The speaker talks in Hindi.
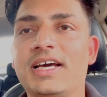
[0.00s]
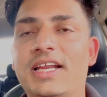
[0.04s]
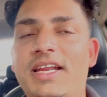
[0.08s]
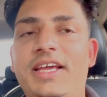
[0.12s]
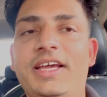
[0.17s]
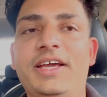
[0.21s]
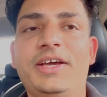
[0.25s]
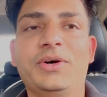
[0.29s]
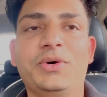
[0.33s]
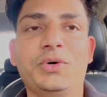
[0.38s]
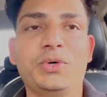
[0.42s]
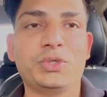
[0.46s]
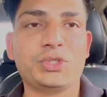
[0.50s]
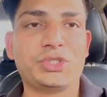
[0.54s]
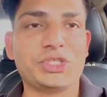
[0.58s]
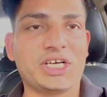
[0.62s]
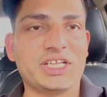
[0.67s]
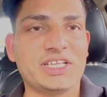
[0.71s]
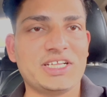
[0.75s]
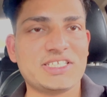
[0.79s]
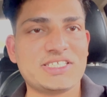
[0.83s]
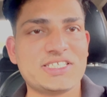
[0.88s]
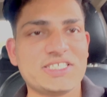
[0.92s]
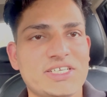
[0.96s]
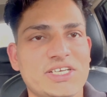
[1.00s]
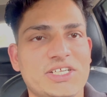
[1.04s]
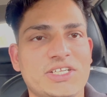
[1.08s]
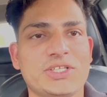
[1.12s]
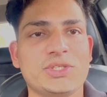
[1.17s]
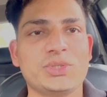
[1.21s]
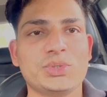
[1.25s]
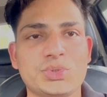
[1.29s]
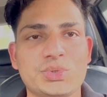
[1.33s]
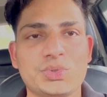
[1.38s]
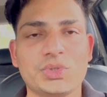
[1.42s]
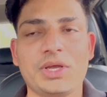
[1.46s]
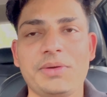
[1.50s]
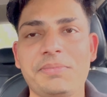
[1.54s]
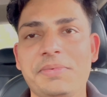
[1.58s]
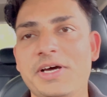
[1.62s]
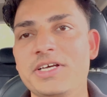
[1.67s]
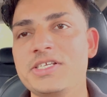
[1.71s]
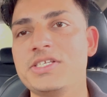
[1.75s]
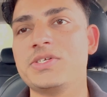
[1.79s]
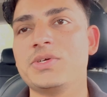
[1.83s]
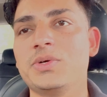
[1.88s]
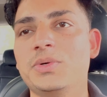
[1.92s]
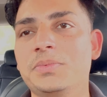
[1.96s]
करें और ज़्यादा से ज़्यादा दोस्तों के
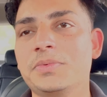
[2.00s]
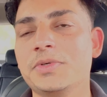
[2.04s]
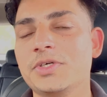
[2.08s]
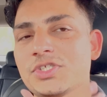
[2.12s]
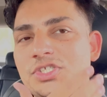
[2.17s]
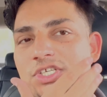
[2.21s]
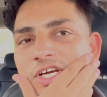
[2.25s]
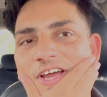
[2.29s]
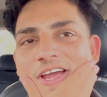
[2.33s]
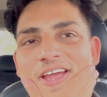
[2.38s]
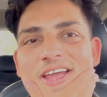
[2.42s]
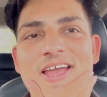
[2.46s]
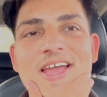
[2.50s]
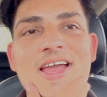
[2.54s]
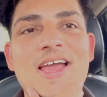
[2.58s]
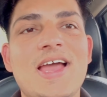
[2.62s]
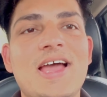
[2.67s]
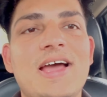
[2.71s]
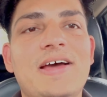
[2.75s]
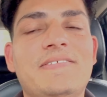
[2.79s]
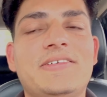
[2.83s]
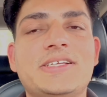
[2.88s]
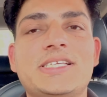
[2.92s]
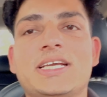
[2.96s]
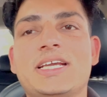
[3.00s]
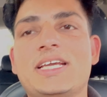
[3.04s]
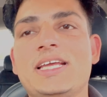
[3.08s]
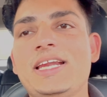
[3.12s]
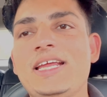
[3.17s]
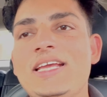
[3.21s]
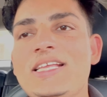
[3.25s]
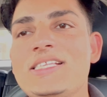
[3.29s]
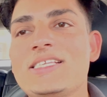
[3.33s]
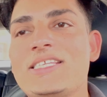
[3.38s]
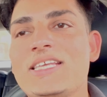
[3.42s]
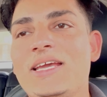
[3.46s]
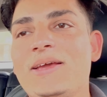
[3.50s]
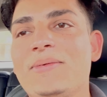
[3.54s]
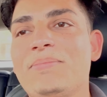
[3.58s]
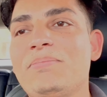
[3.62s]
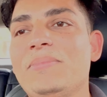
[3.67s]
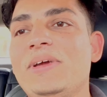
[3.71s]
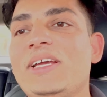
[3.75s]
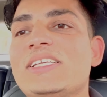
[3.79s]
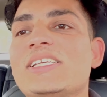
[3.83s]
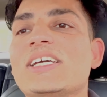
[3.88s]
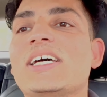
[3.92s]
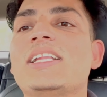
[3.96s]
पास ज़रूर पहुँचाएँ वैसे क्लीन सेप
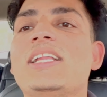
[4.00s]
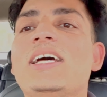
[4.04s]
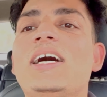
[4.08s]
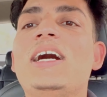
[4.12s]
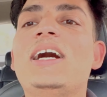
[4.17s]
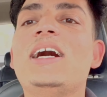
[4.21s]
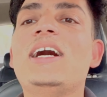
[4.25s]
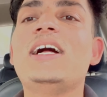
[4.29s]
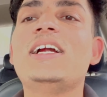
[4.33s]
में ज़्यादा